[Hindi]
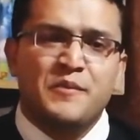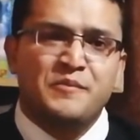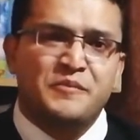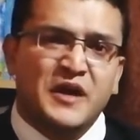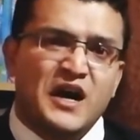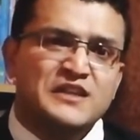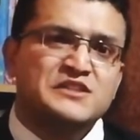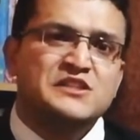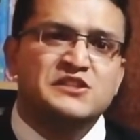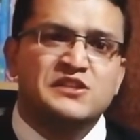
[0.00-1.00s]
प्यार
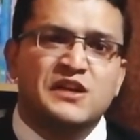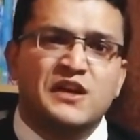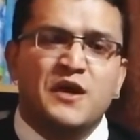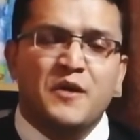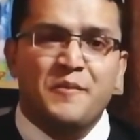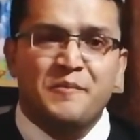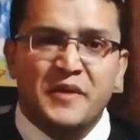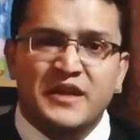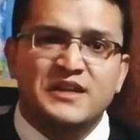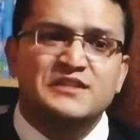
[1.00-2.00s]
दीजिए
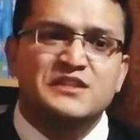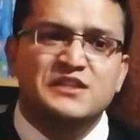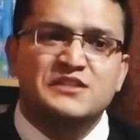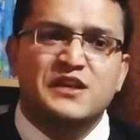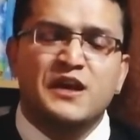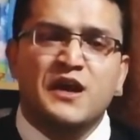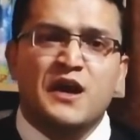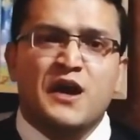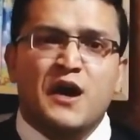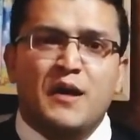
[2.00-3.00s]
मेहनत दीजिए
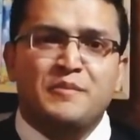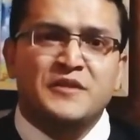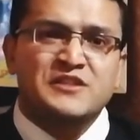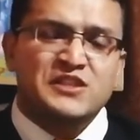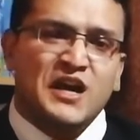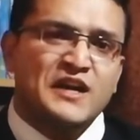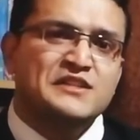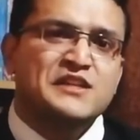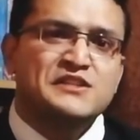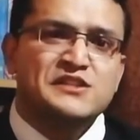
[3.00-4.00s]
अपनी
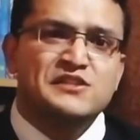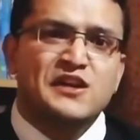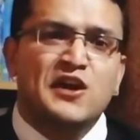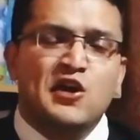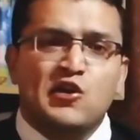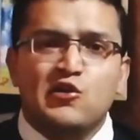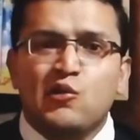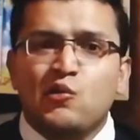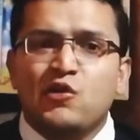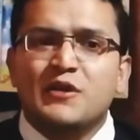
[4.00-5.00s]
सलाहितें दीजिए
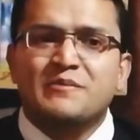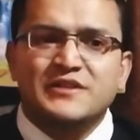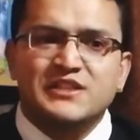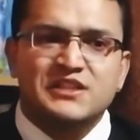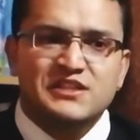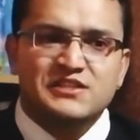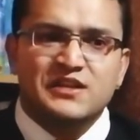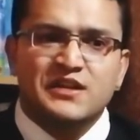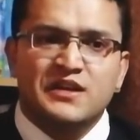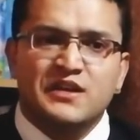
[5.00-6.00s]
लोगों की मदद
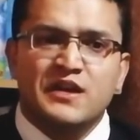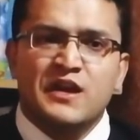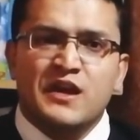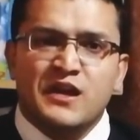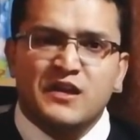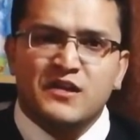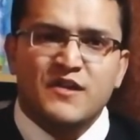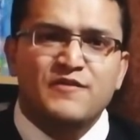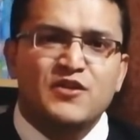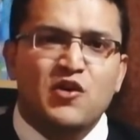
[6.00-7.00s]
कीजिए
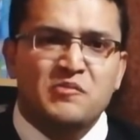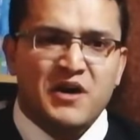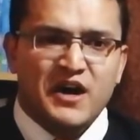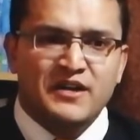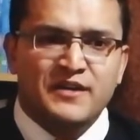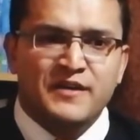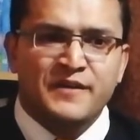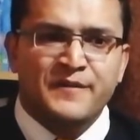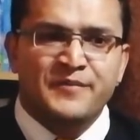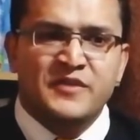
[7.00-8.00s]
लिव योर मार्क
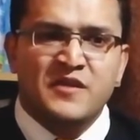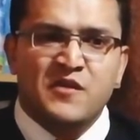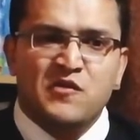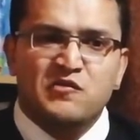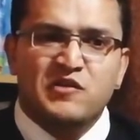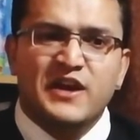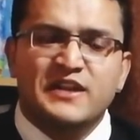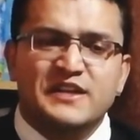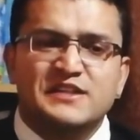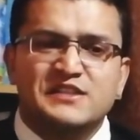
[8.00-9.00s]

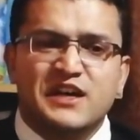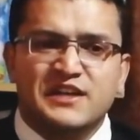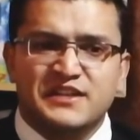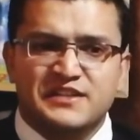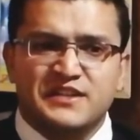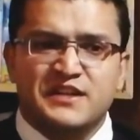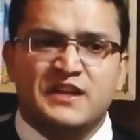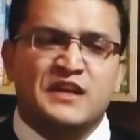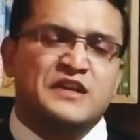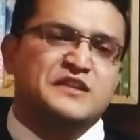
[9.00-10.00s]
वर्क इज आइडेंटिटी
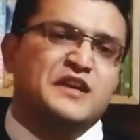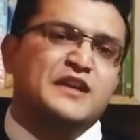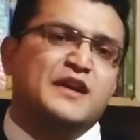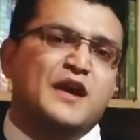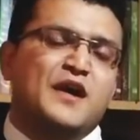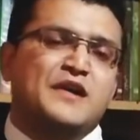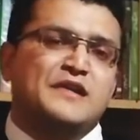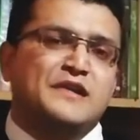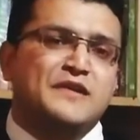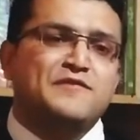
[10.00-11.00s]
यानी कि
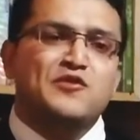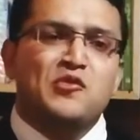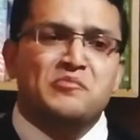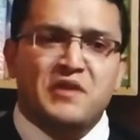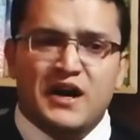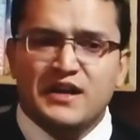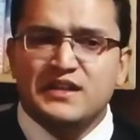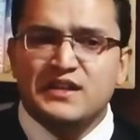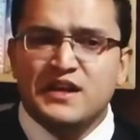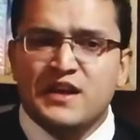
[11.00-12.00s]
लीव योर
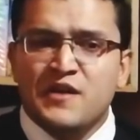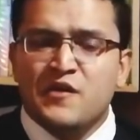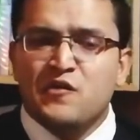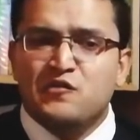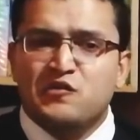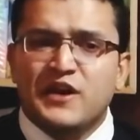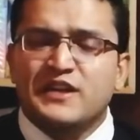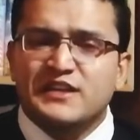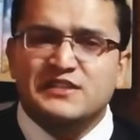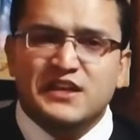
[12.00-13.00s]
मार्क
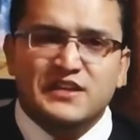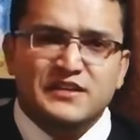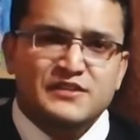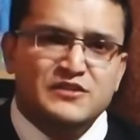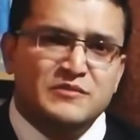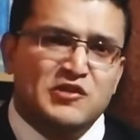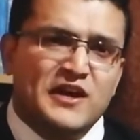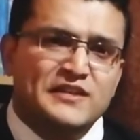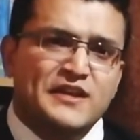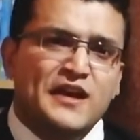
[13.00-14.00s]
वर्क इज आइडेंटिटी से
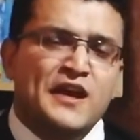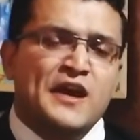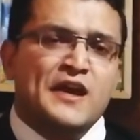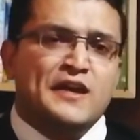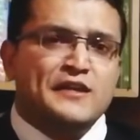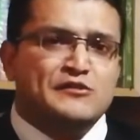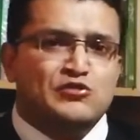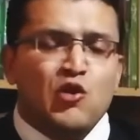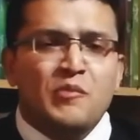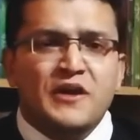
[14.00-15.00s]
मुराद यह कि
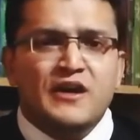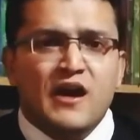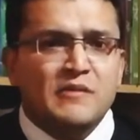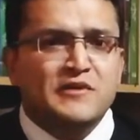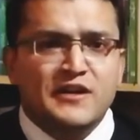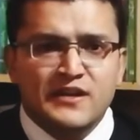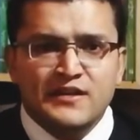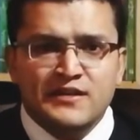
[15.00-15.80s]
जो भी काम करें